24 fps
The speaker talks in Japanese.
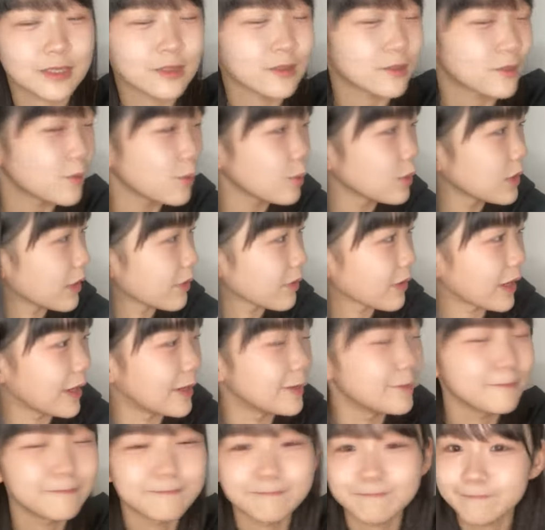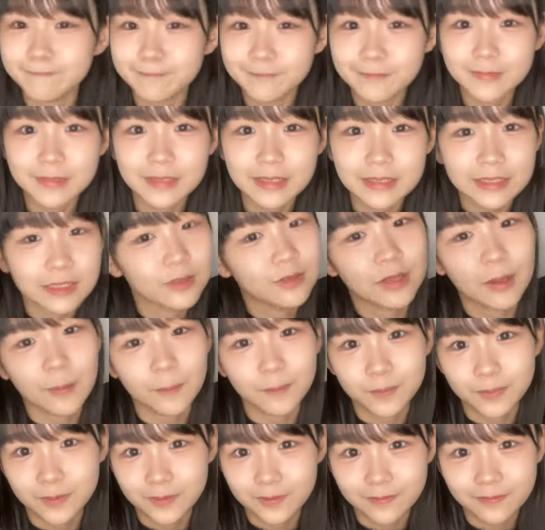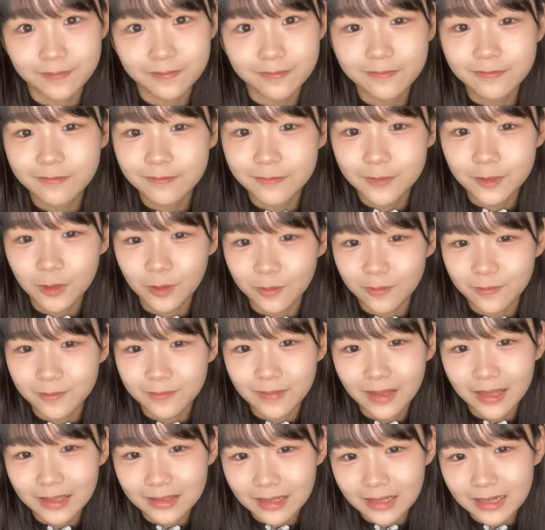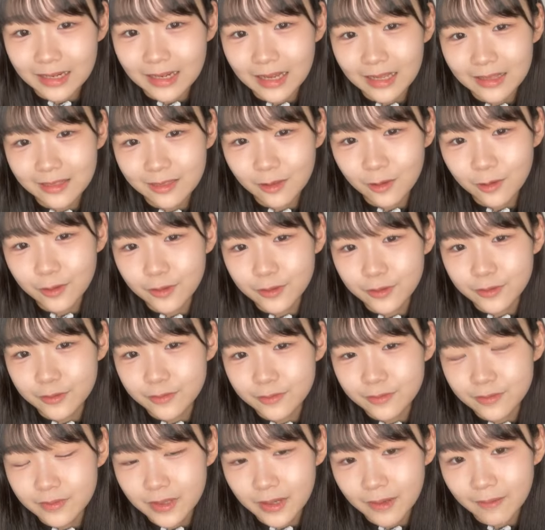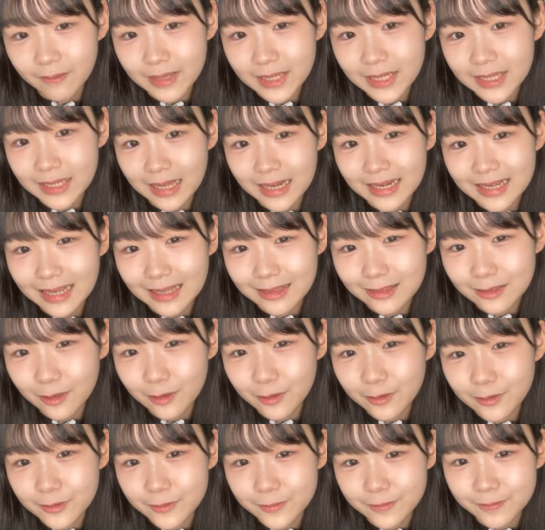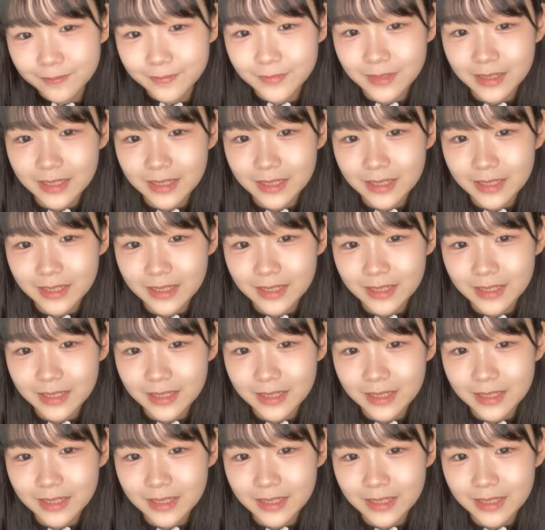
そうなのかセットアップそうありがとうかわいいありがとう